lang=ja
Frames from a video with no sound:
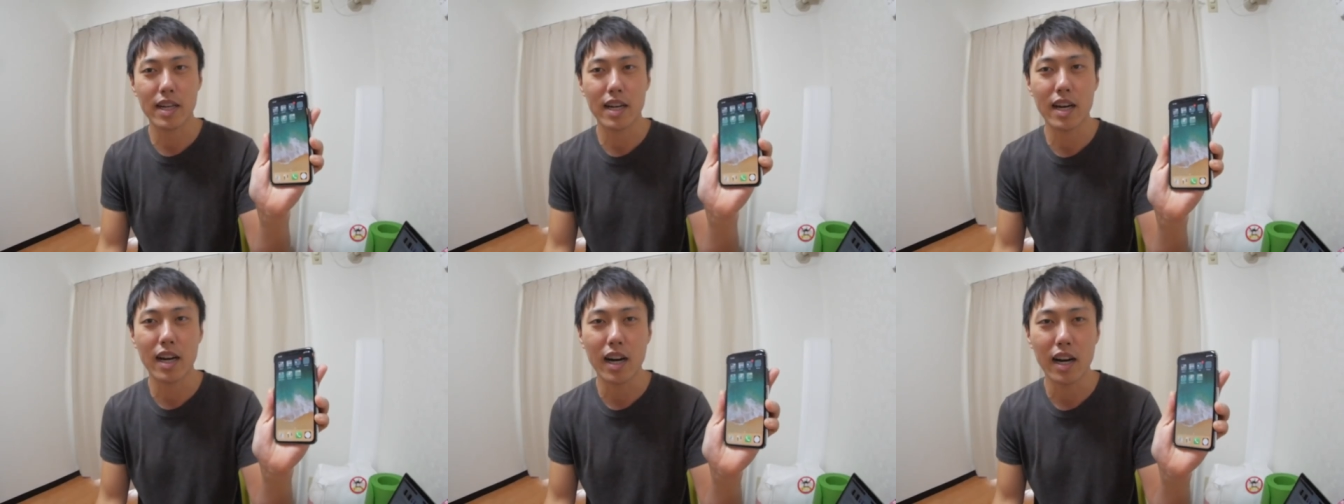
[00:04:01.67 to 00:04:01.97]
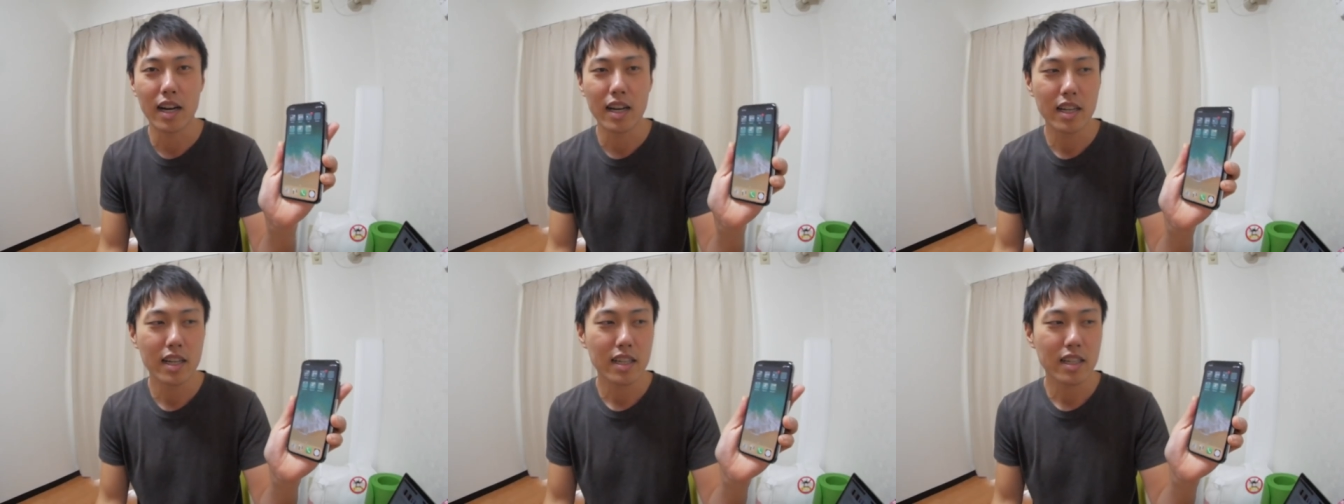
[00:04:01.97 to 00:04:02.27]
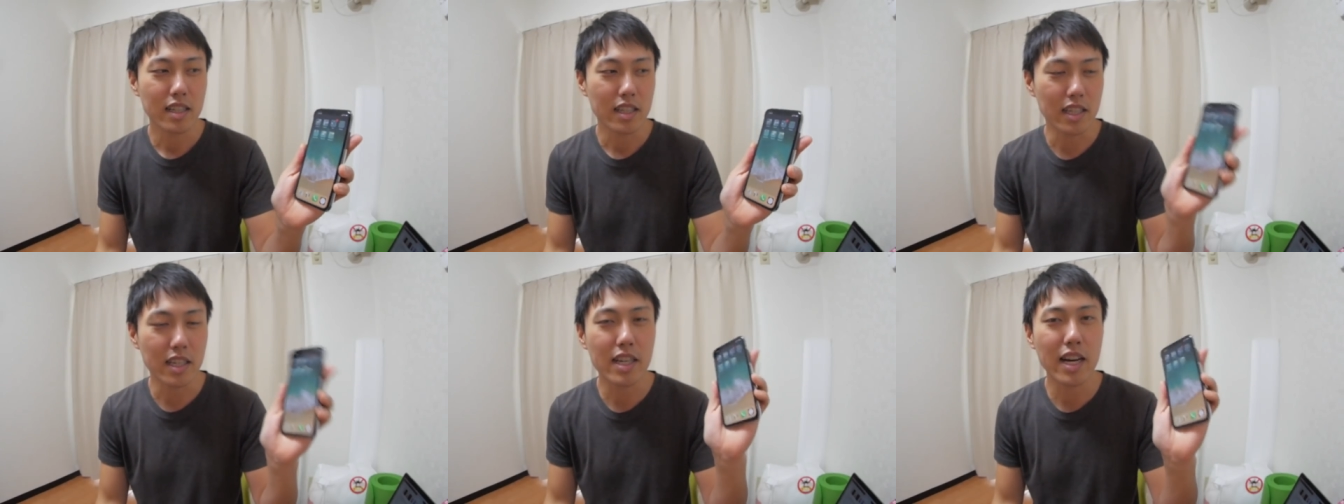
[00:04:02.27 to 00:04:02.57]
が
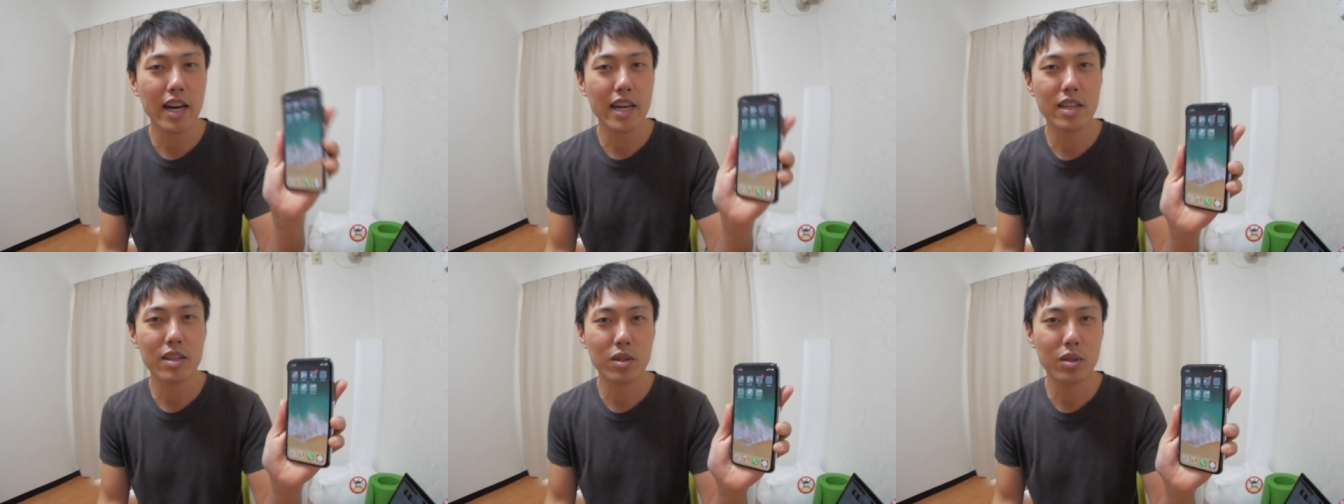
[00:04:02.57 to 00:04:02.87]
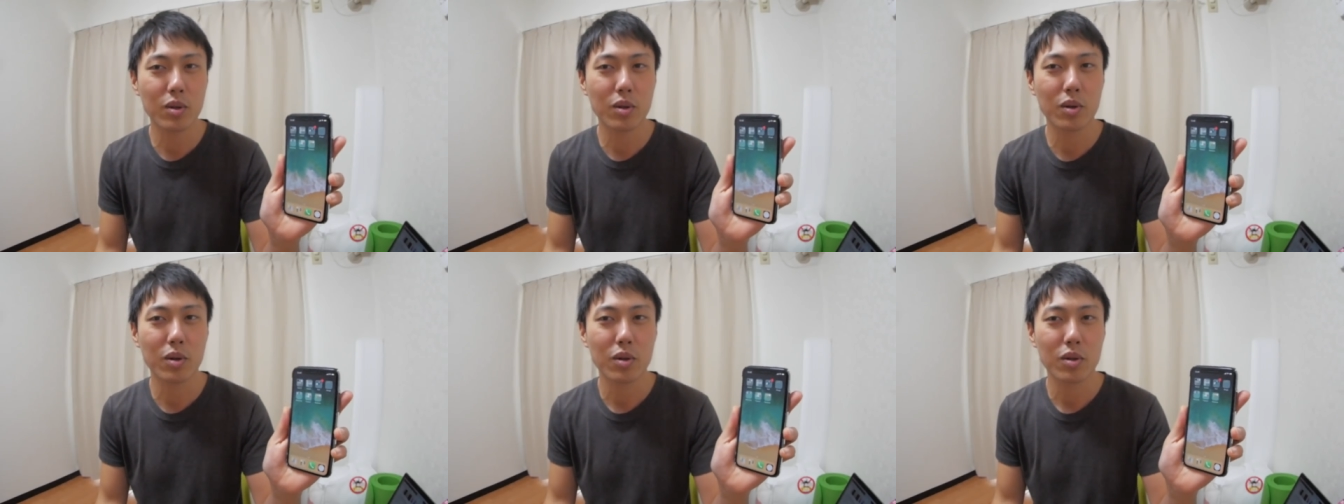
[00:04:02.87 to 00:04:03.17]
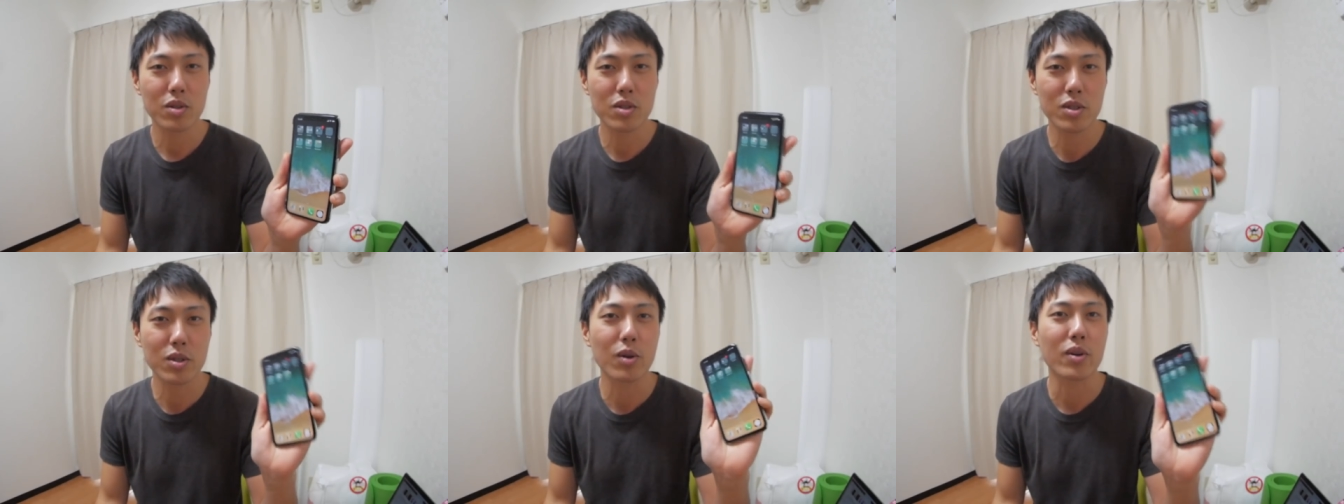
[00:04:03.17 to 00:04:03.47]
意外
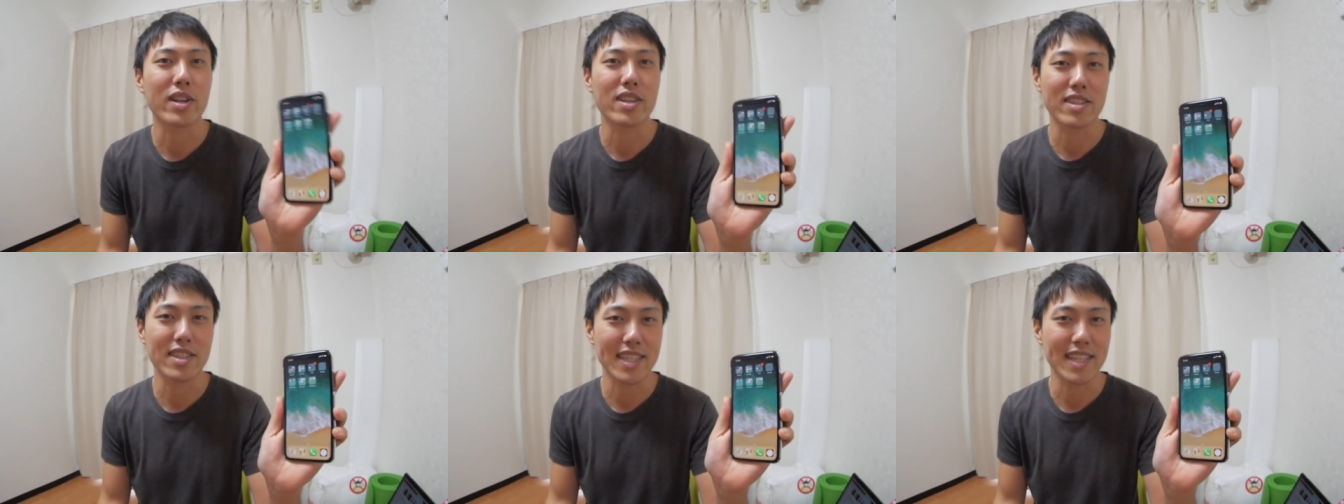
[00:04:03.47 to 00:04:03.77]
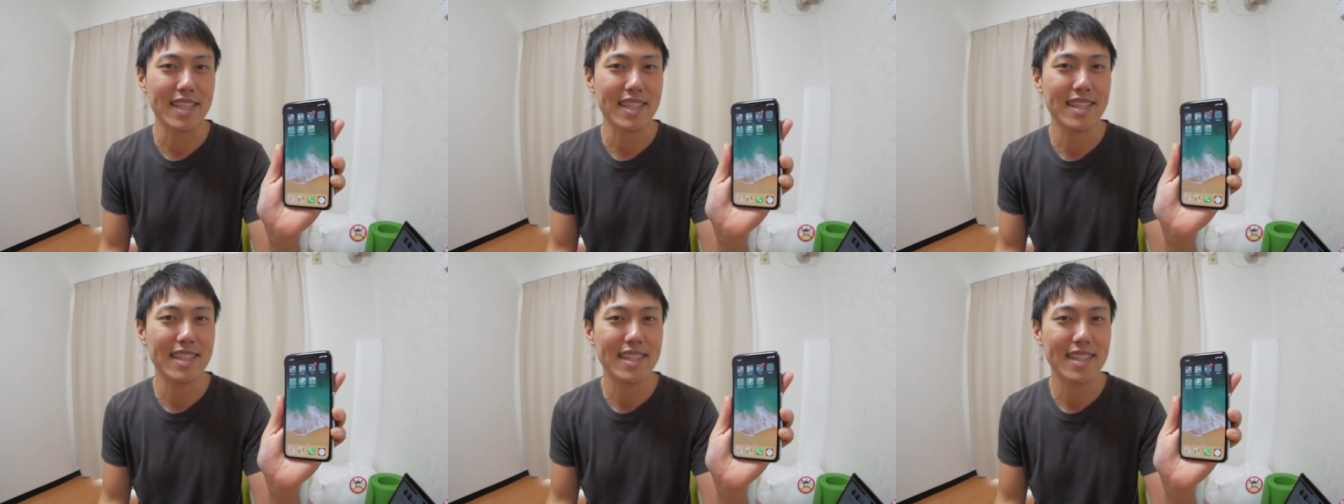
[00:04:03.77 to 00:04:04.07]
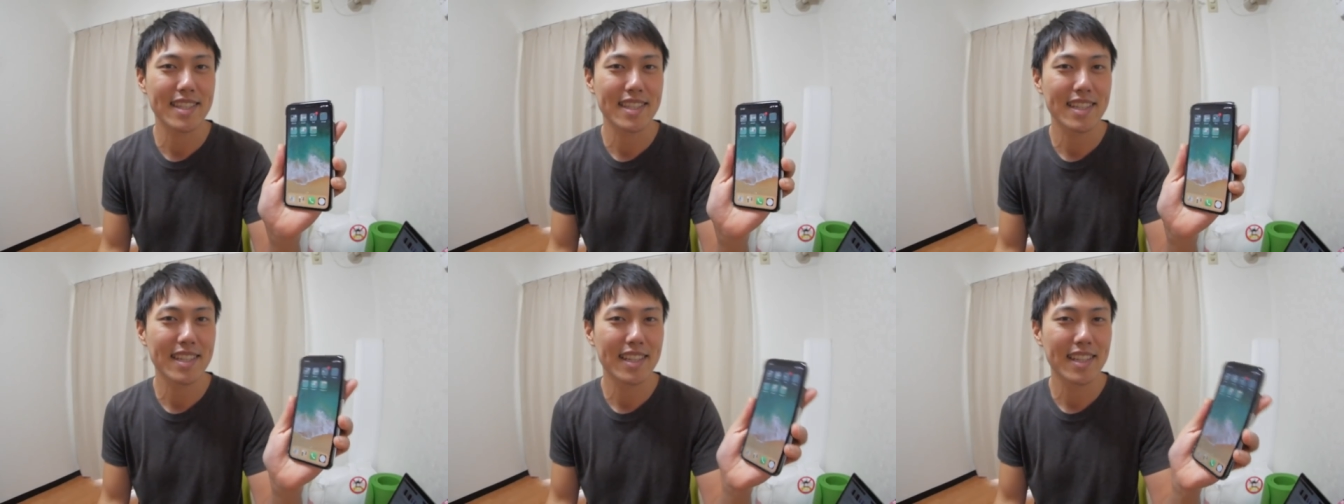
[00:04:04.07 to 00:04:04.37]
とストレスです。